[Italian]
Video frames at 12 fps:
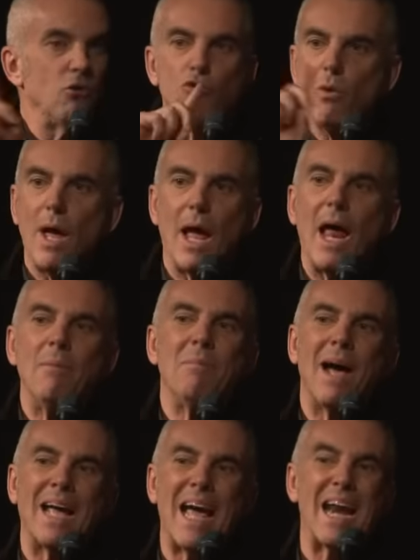Cioè
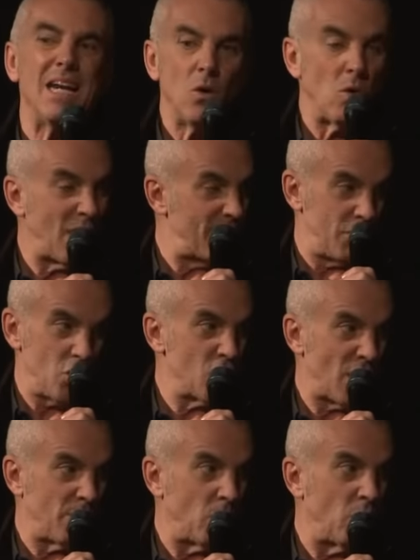magari non la
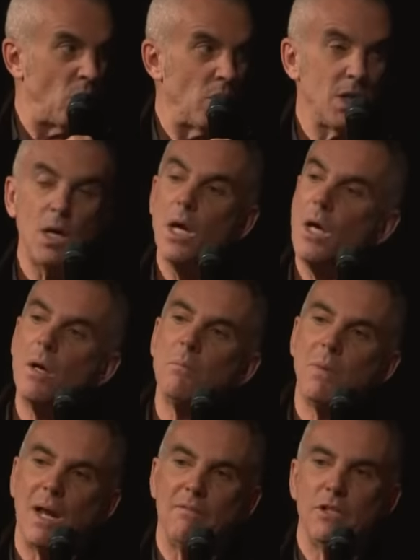vinciamo noi,
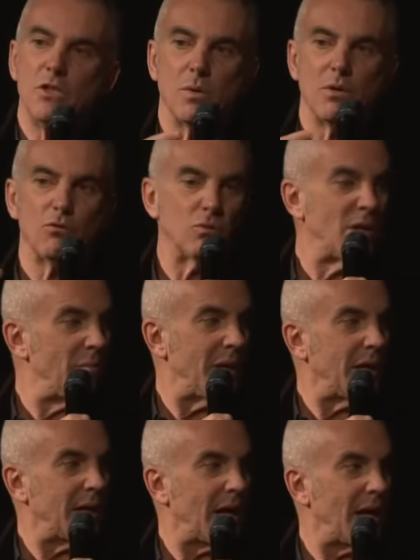ma la vince una
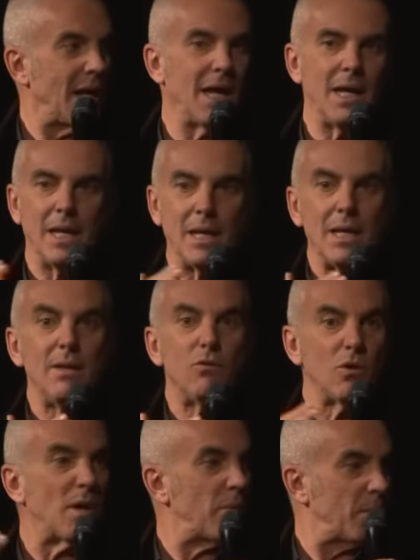sudamericana. E
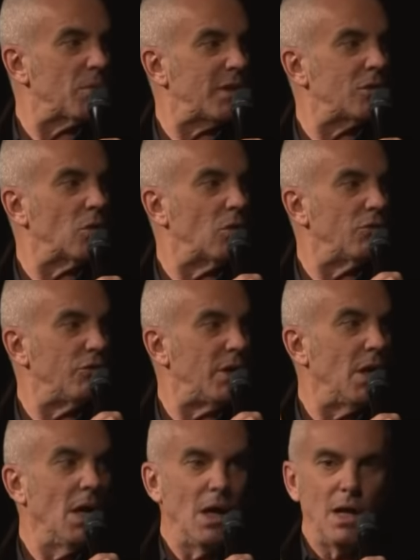l'inizio era proprio stato
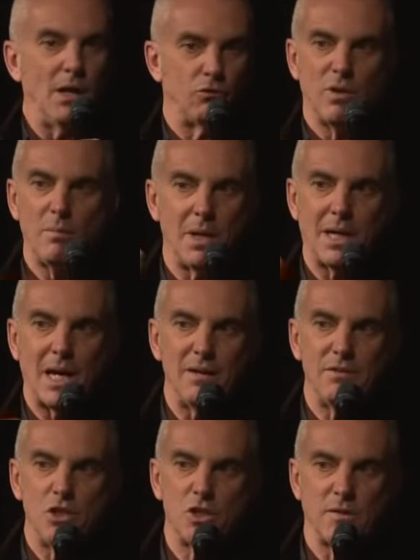così, le sudamericane
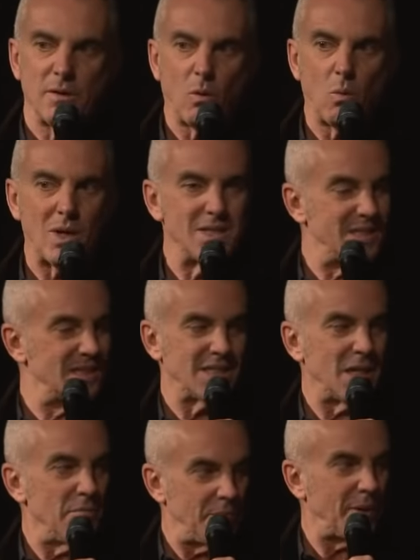vincevano quasi
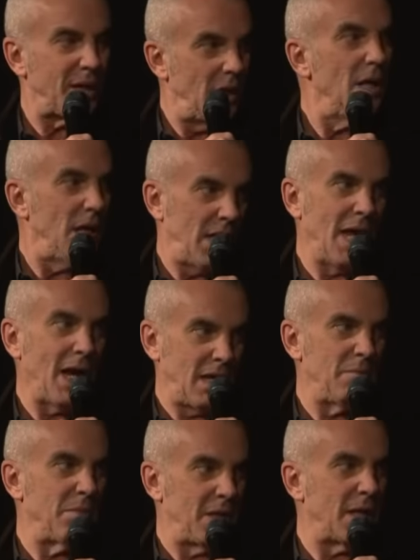sempre e
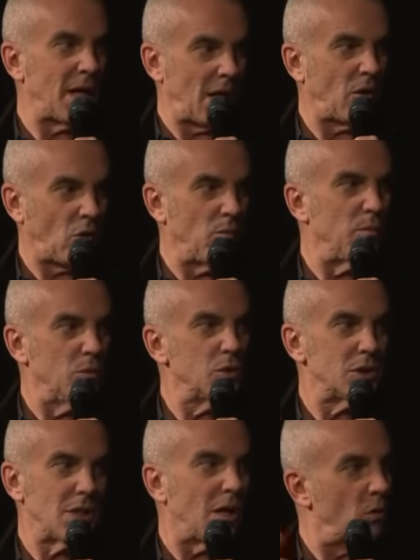anche in maniera
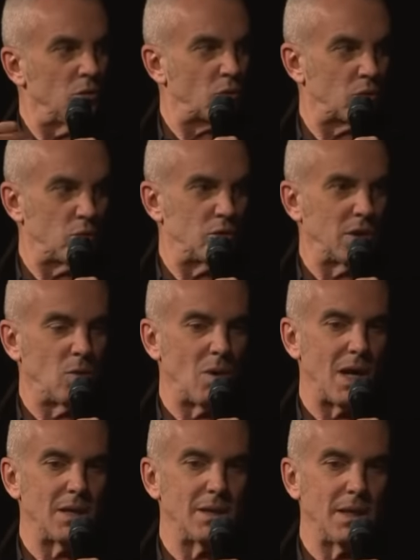robusta contro tutte
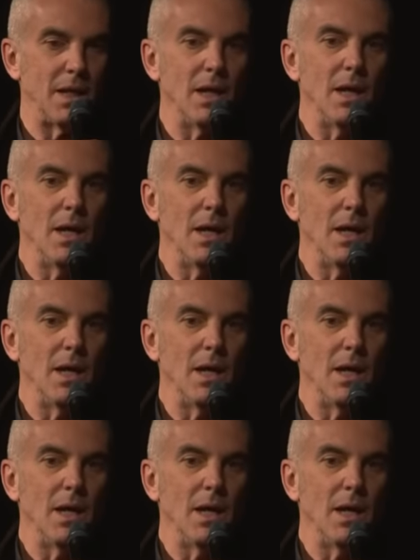quante.